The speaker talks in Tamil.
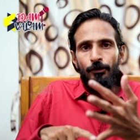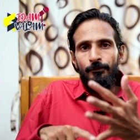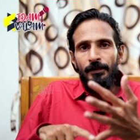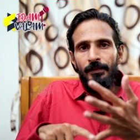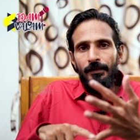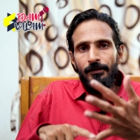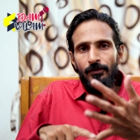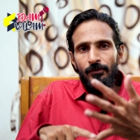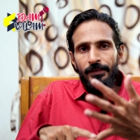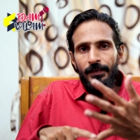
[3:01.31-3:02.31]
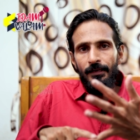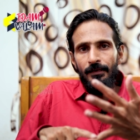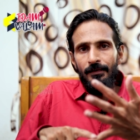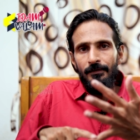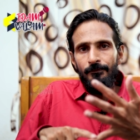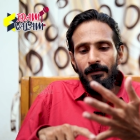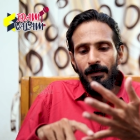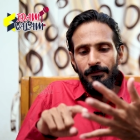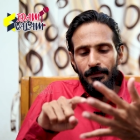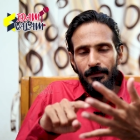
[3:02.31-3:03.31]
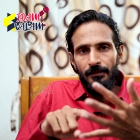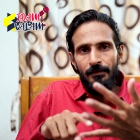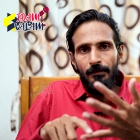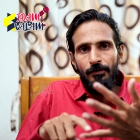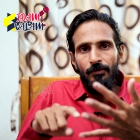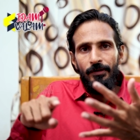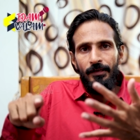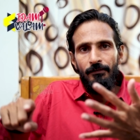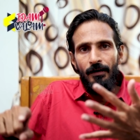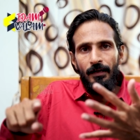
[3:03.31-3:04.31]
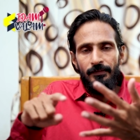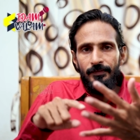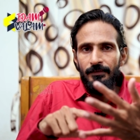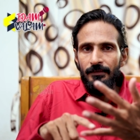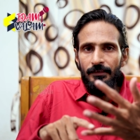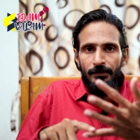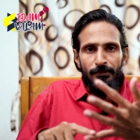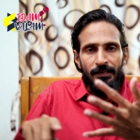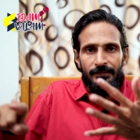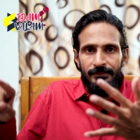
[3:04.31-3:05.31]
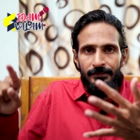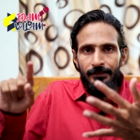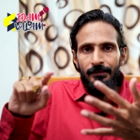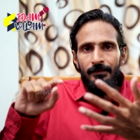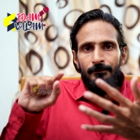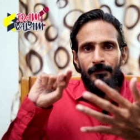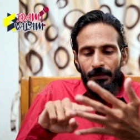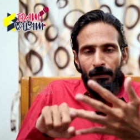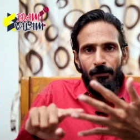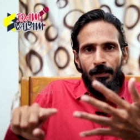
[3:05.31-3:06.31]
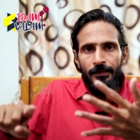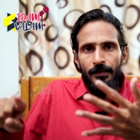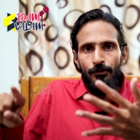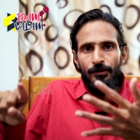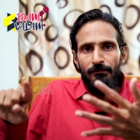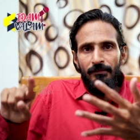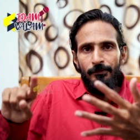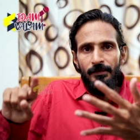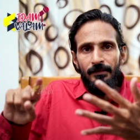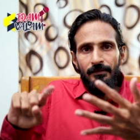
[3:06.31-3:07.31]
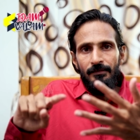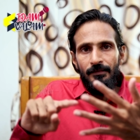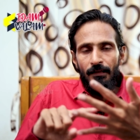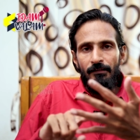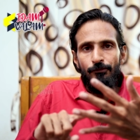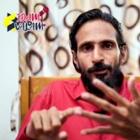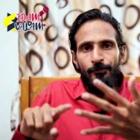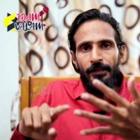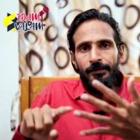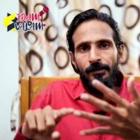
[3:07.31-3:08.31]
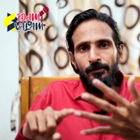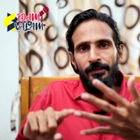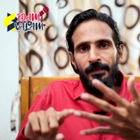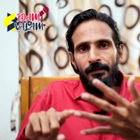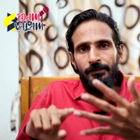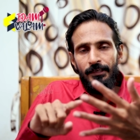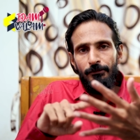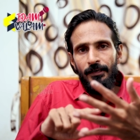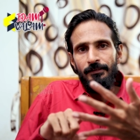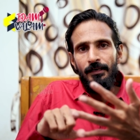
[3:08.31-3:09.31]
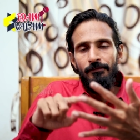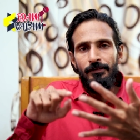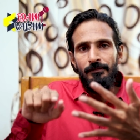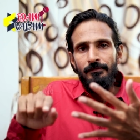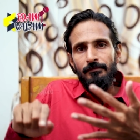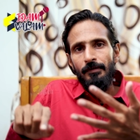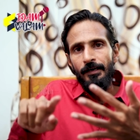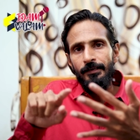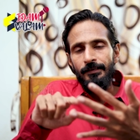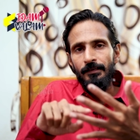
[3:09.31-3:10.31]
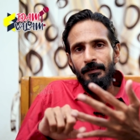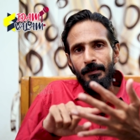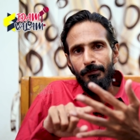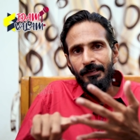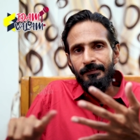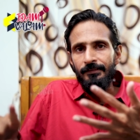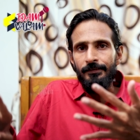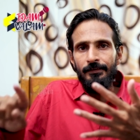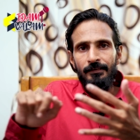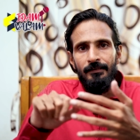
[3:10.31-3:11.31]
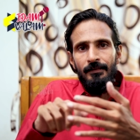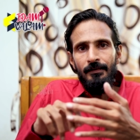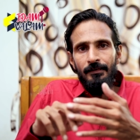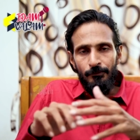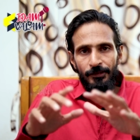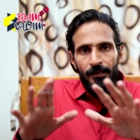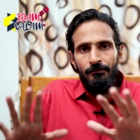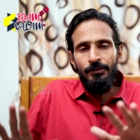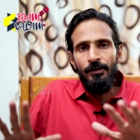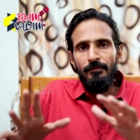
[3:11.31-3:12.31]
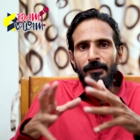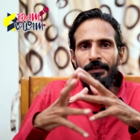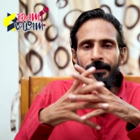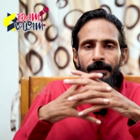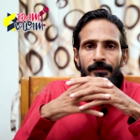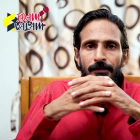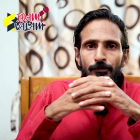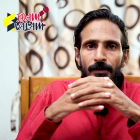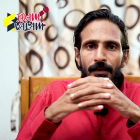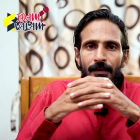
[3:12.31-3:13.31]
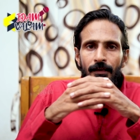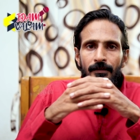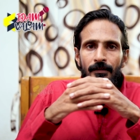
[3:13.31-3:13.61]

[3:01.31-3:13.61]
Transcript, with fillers: பொறுப்பில் இருக்கக்கூடிய அந்த நபருடைய வாரிசுக்கு எம்எல்ஏ சீட்டு வியாபாரிகள் கூட்டமைப்பு தலைமை பொறுப்பில் இருக்கக்கூடிய விக்ரமராஜாவின் மகனுக்கு எம்எல்ஏ சீட்டு இப்படி தானே விநியோகம் பண்ணியிருக்காங்க திமுகவில்